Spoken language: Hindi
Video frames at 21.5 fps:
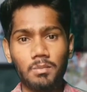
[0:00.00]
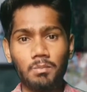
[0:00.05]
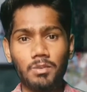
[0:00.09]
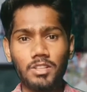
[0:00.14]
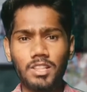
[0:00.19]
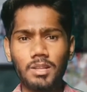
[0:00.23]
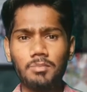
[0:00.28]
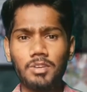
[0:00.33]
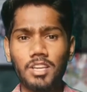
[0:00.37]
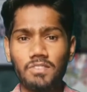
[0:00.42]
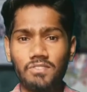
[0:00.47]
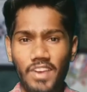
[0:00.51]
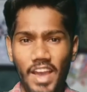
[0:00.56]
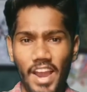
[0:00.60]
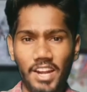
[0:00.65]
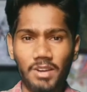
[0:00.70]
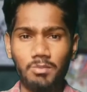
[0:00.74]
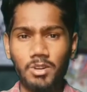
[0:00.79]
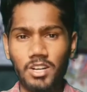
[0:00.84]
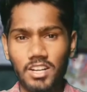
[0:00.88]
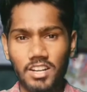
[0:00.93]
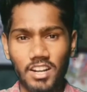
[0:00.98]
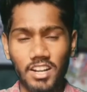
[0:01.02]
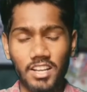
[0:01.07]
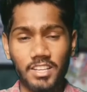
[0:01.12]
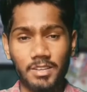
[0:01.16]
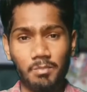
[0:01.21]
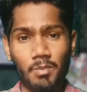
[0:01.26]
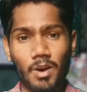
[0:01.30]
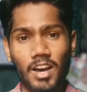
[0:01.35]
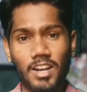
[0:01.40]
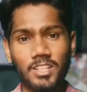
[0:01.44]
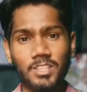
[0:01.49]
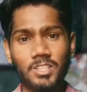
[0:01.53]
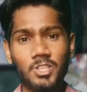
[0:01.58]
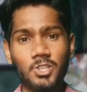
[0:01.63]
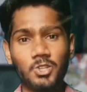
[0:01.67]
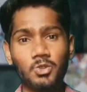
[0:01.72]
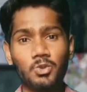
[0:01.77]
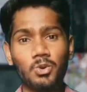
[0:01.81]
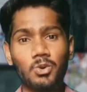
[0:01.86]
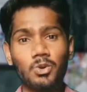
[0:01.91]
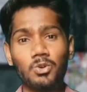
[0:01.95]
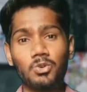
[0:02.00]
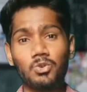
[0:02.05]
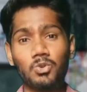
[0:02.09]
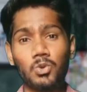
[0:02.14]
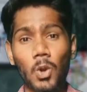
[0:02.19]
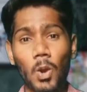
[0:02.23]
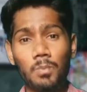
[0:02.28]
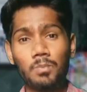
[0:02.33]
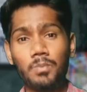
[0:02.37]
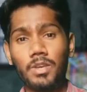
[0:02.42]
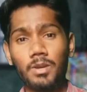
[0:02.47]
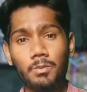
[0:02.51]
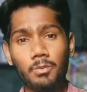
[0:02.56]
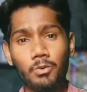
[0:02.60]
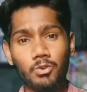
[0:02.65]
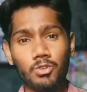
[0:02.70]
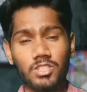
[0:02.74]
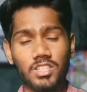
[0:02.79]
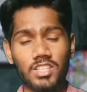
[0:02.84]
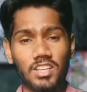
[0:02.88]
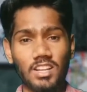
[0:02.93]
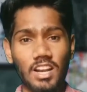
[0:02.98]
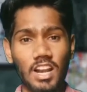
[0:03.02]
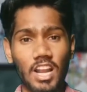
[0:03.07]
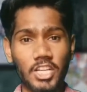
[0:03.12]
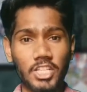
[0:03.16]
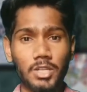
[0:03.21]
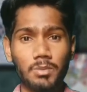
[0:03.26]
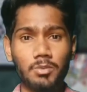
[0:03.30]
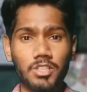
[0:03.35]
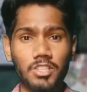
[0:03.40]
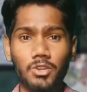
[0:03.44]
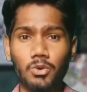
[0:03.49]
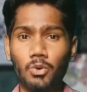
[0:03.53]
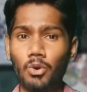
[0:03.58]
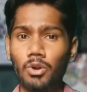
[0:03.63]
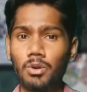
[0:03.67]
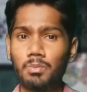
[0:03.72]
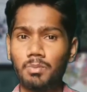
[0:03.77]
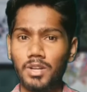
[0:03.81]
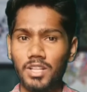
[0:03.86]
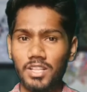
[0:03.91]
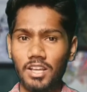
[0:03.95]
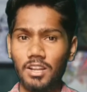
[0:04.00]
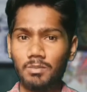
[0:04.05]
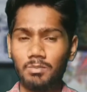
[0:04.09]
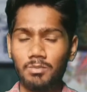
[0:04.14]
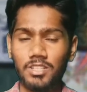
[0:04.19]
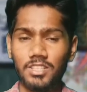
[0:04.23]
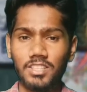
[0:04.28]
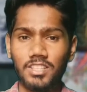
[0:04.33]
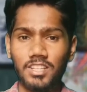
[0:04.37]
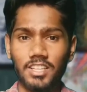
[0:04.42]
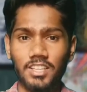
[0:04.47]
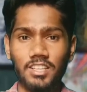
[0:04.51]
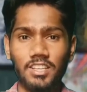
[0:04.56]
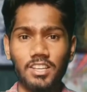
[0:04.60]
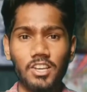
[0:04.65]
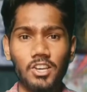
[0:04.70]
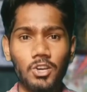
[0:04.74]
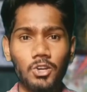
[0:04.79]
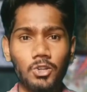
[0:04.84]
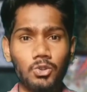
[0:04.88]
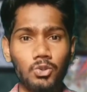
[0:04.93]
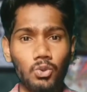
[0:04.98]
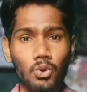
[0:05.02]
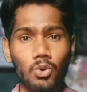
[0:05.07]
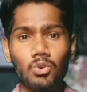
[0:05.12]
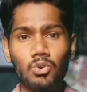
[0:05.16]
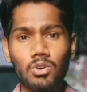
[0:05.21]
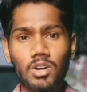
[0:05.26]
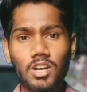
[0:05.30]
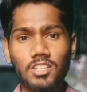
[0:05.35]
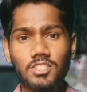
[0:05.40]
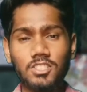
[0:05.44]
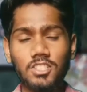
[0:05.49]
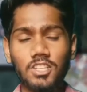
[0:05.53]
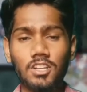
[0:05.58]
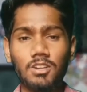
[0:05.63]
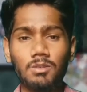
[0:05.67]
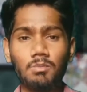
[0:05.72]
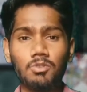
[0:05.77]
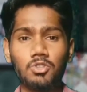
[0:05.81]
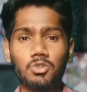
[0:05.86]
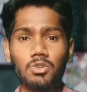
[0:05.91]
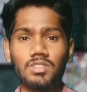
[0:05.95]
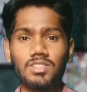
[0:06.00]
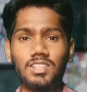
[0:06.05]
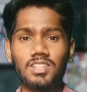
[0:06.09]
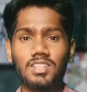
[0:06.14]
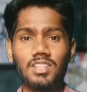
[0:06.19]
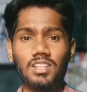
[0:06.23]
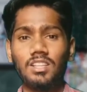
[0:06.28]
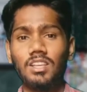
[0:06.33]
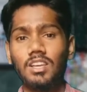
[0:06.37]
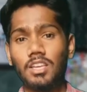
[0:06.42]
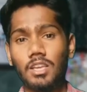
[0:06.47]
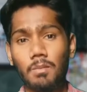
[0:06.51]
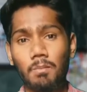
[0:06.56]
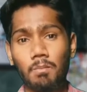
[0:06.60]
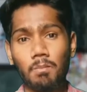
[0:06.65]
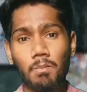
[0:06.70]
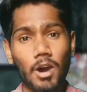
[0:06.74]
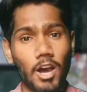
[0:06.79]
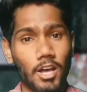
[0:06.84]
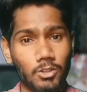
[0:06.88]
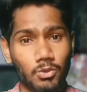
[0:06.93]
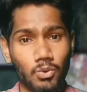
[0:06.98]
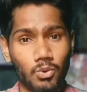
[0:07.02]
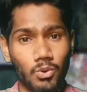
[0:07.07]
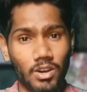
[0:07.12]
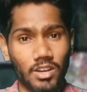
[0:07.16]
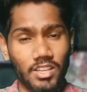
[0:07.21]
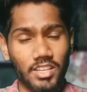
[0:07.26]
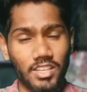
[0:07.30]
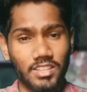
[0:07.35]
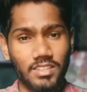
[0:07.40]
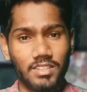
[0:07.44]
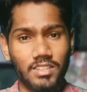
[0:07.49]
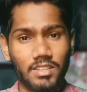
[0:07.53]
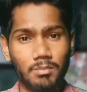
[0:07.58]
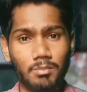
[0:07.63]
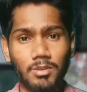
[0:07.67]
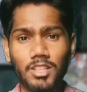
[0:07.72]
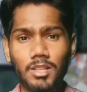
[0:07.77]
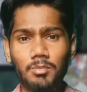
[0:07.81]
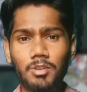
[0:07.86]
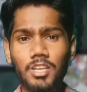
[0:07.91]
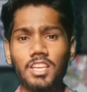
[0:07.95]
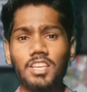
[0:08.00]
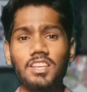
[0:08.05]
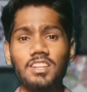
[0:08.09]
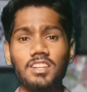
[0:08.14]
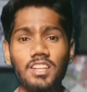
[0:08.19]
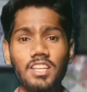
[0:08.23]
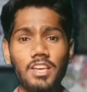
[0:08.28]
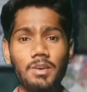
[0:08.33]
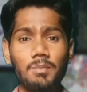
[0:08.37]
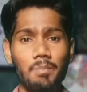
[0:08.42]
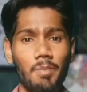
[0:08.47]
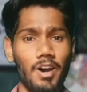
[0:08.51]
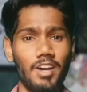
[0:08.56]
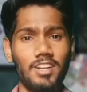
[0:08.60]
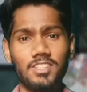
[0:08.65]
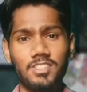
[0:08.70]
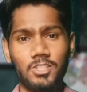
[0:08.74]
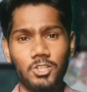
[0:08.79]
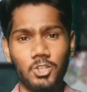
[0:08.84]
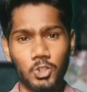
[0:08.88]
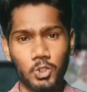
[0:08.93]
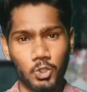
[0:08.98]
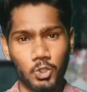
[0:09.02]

मतलब एक फैक्ट बन रहा है भारत के दोनों टॉप के पोस्ट राष्ट्रपति और प्रधानमंत्री दोनों का जन्म स्वतंत्रता के बाद हुआ है मतलब एक नए भारत की